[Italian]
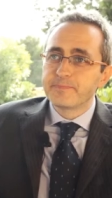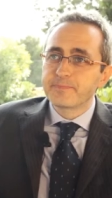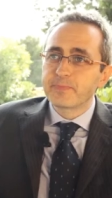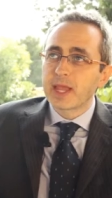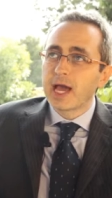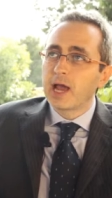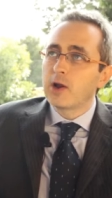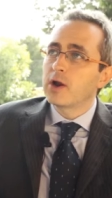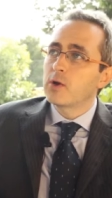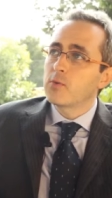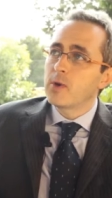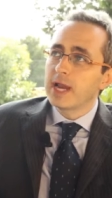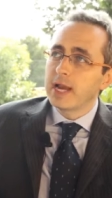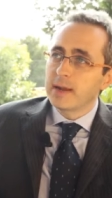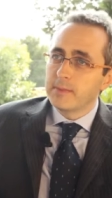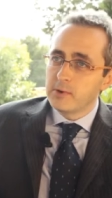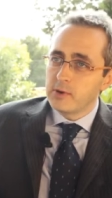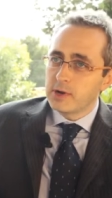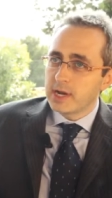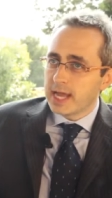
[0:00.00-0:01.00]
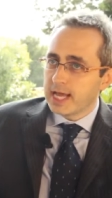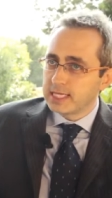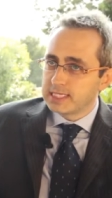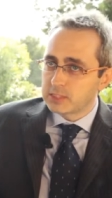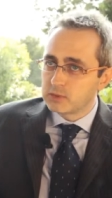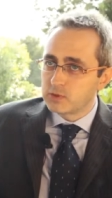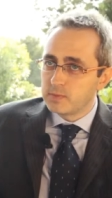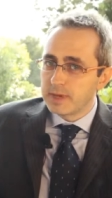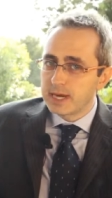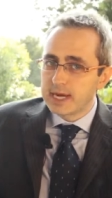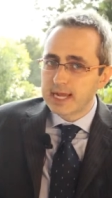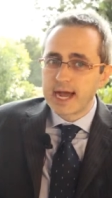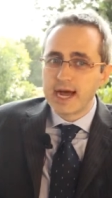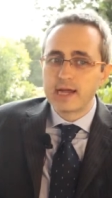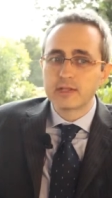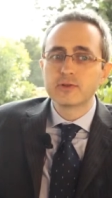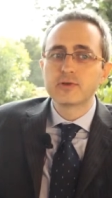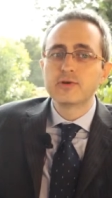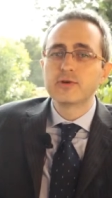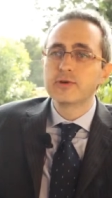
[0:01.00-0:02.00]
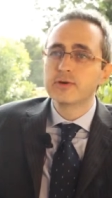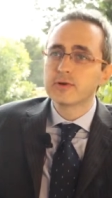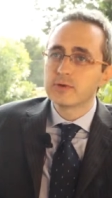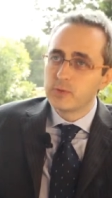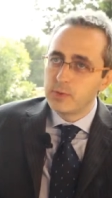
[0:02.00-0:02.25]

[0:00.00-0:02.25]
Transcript: Allora, Wine Amore è già sul mercato,